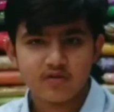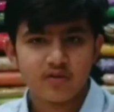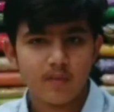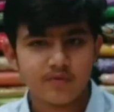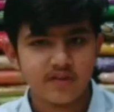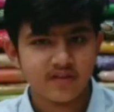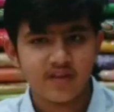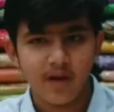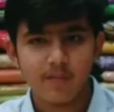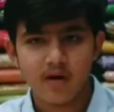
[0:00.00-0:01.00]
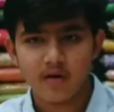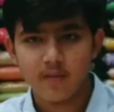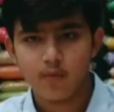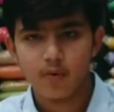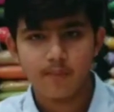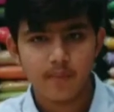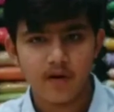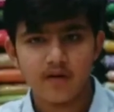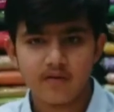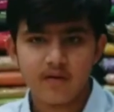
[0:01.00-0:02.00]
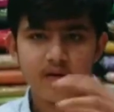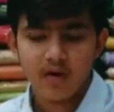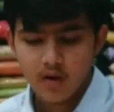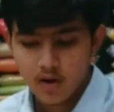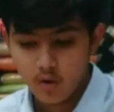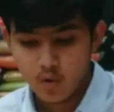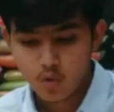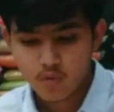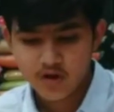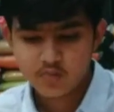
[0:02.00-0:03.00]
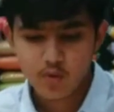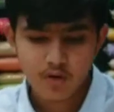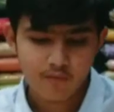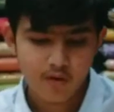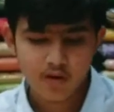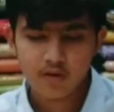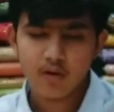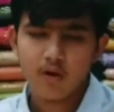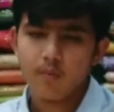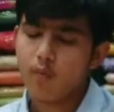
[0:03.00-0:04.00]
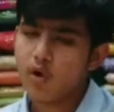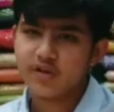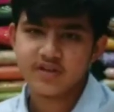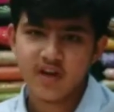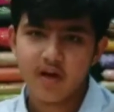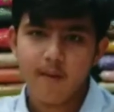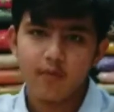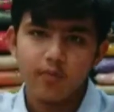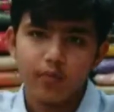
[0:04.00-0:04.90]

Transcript: सब चीज़ ध्यान में रख के पूरे प्रिंट लुक वाइज पूरा वर्क बहुत ही अच्छा है आपको